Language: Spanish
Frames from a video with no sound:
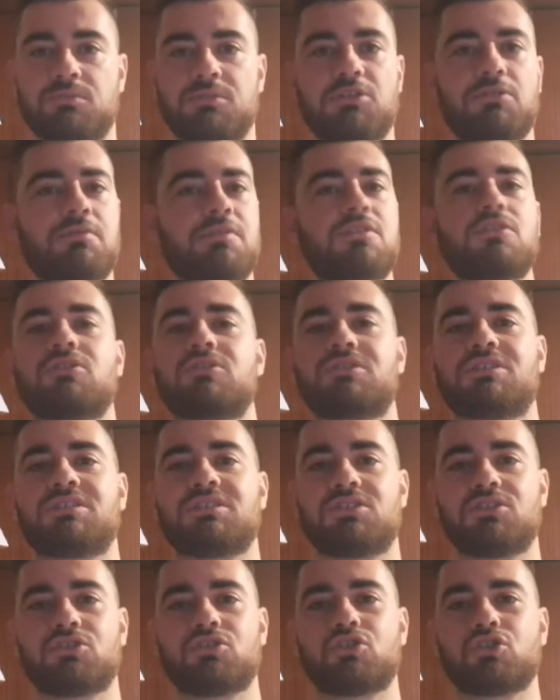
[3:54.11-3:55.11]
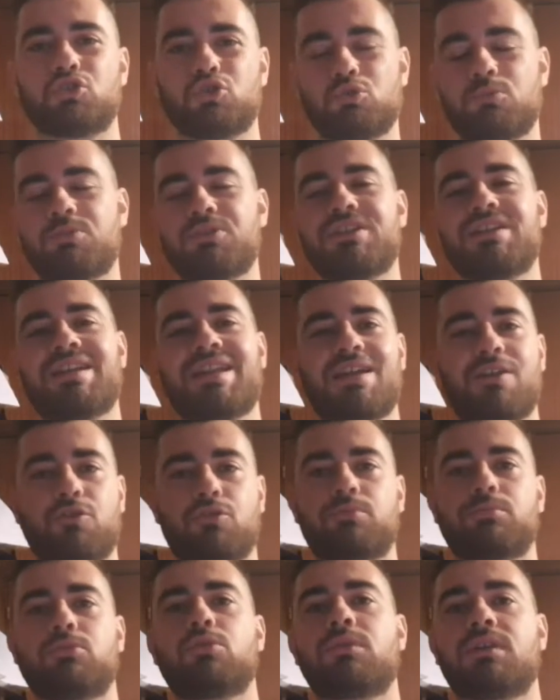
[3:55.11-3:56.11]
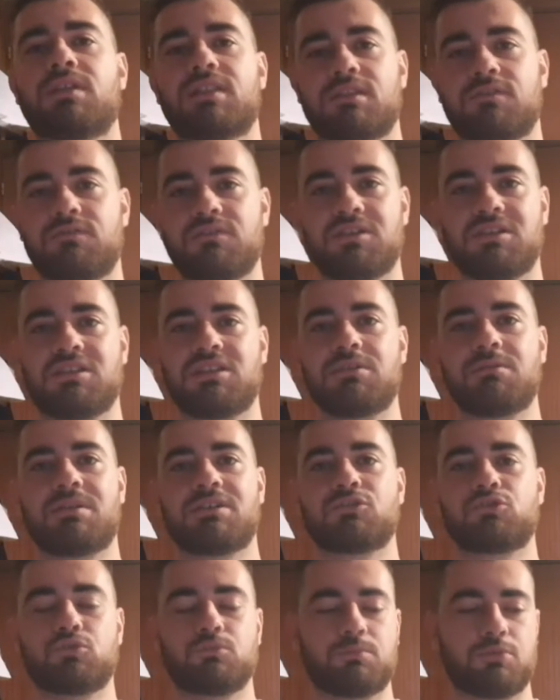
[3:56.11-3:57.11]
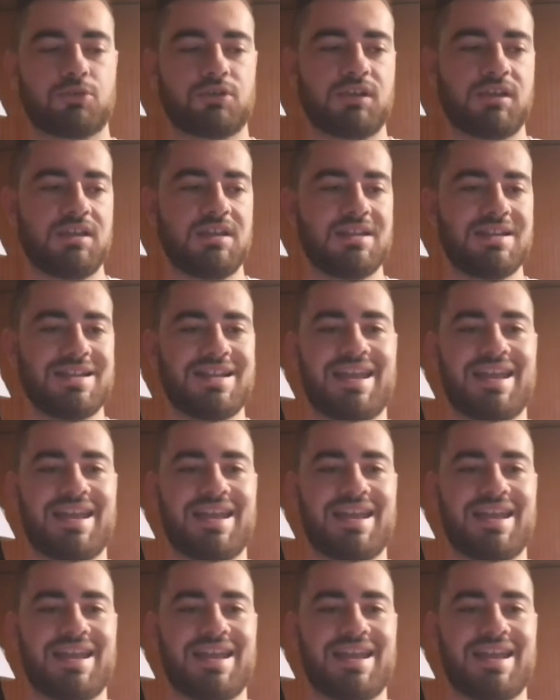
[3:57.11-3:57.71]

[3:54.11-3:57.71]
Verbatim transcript: 1938 supone la ruptura definitiva, supone